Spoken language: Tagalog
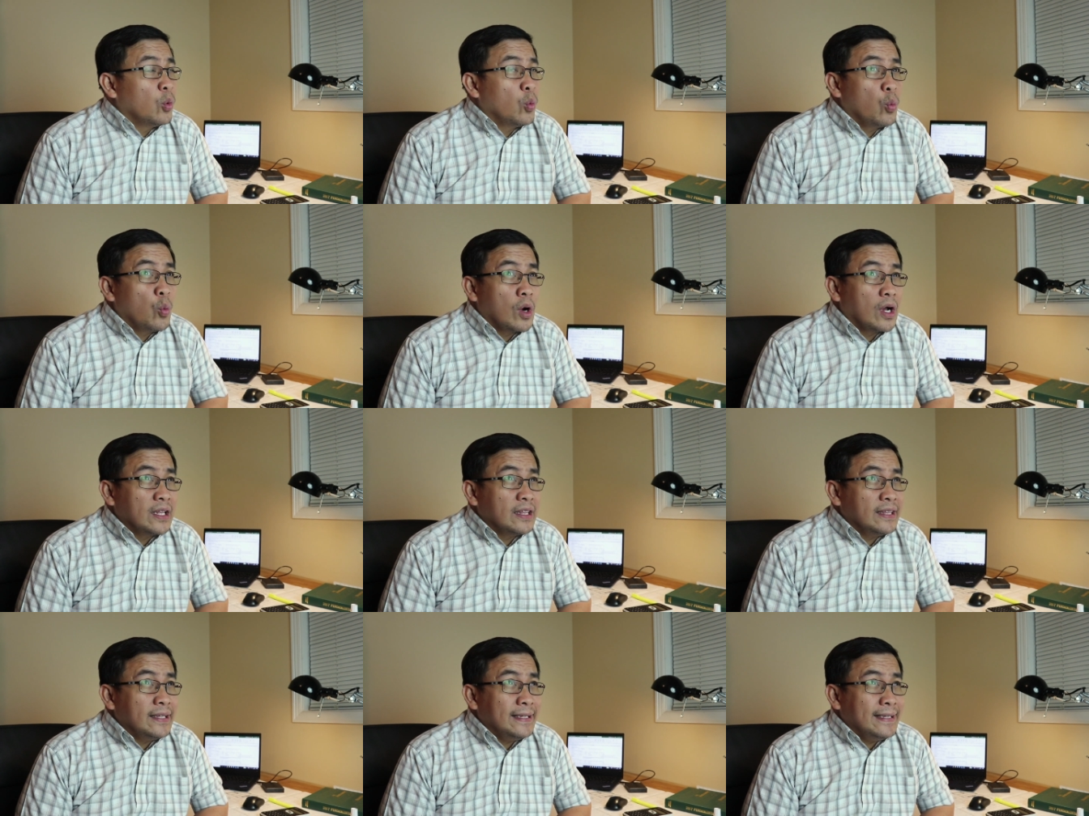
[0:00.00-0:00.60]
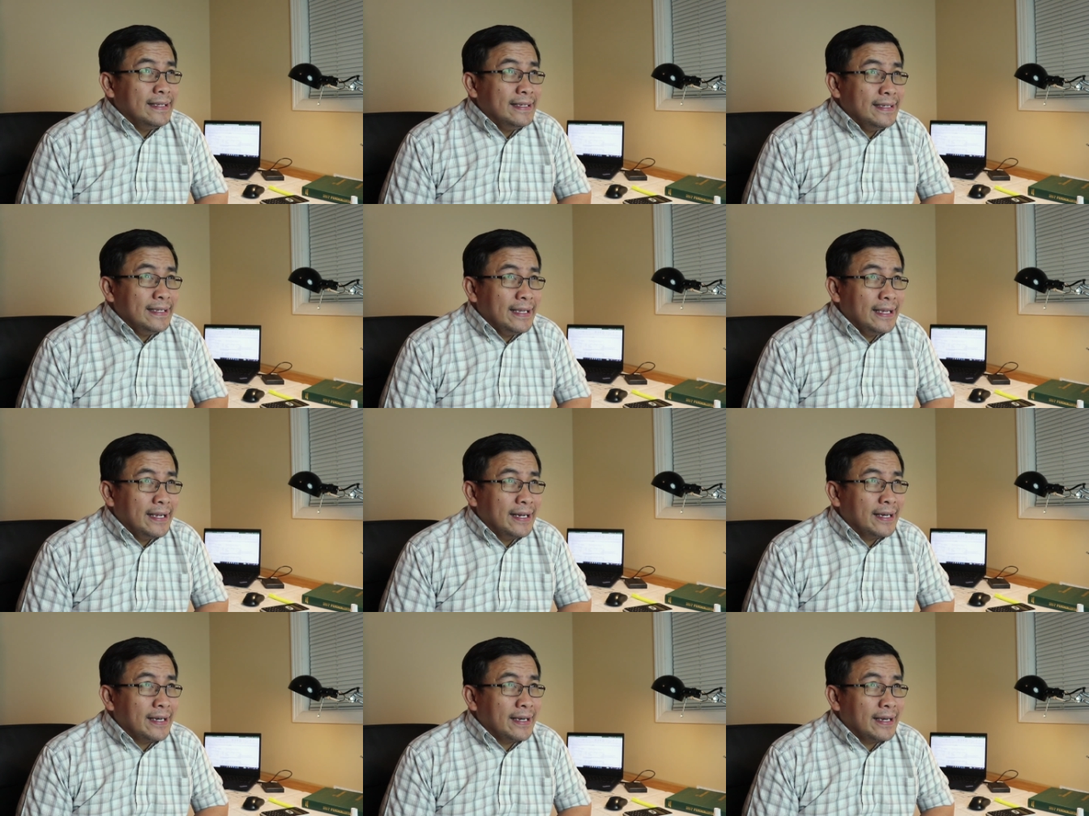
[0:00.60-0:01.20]
one
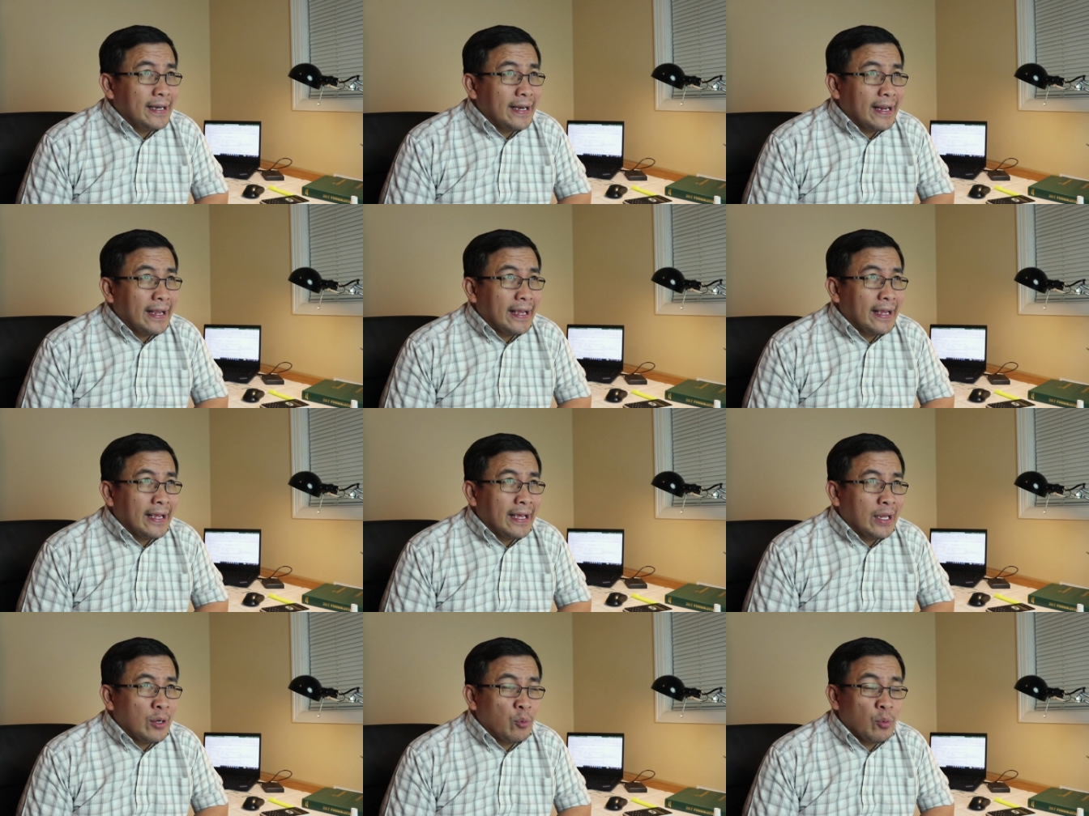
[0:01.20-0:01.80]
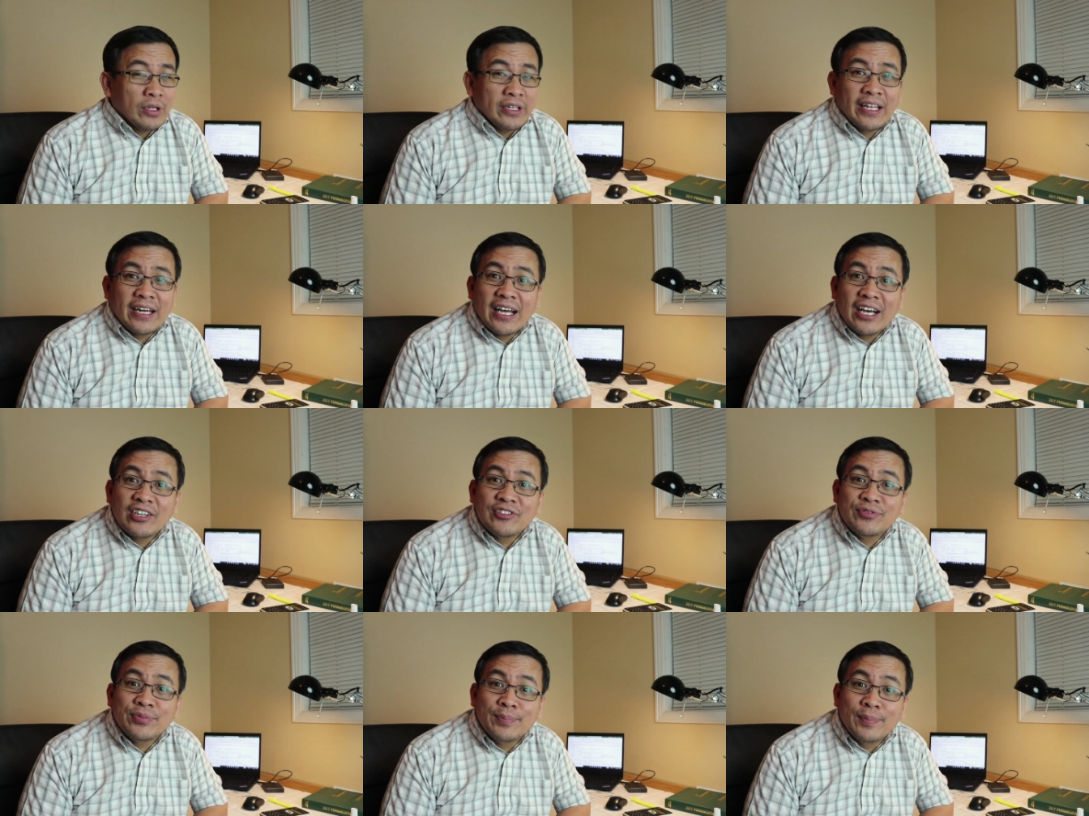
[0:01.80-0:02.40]
year and one and
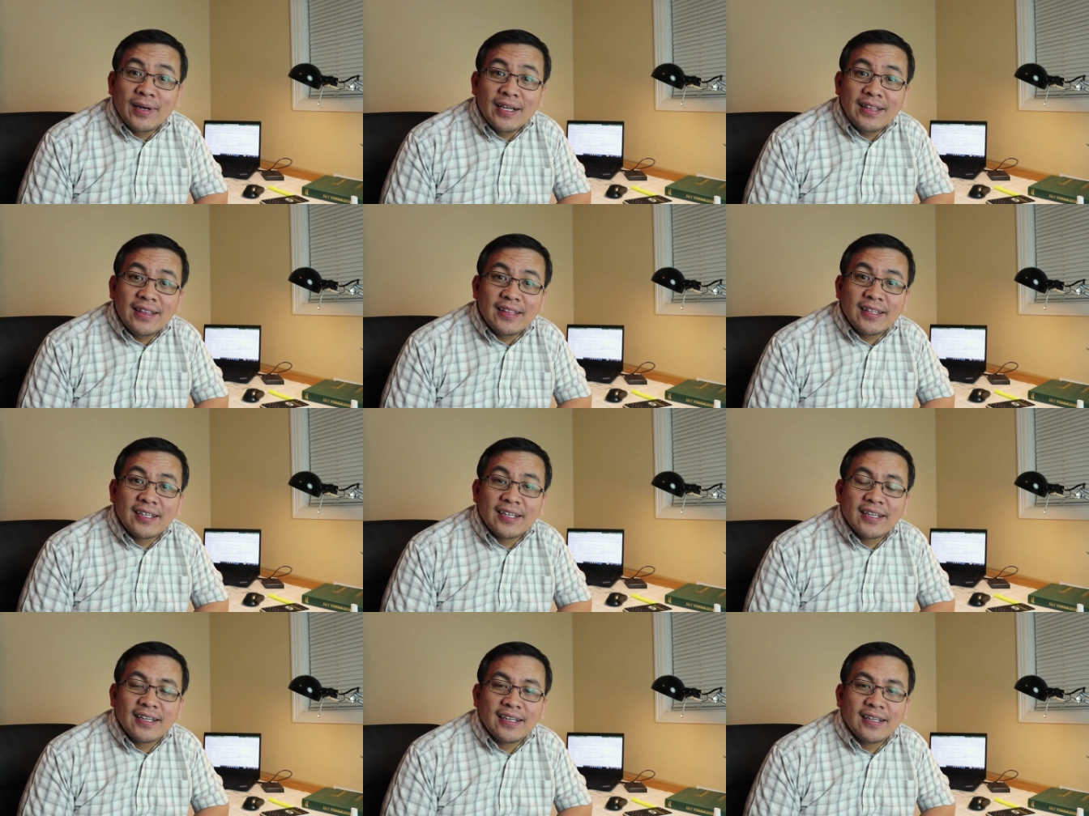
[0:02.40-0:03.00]
a half month.